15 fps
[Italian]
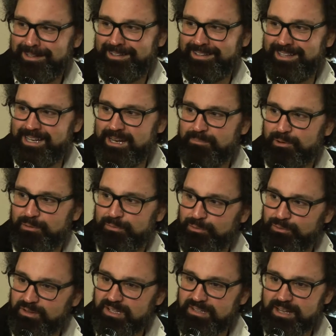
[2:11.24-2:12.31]
nella
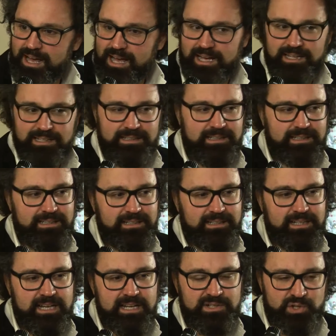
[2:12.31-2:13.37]
profondità, ne,
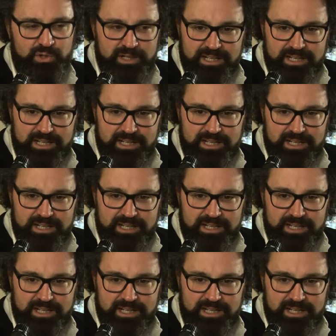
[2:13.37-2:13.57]
nelle zone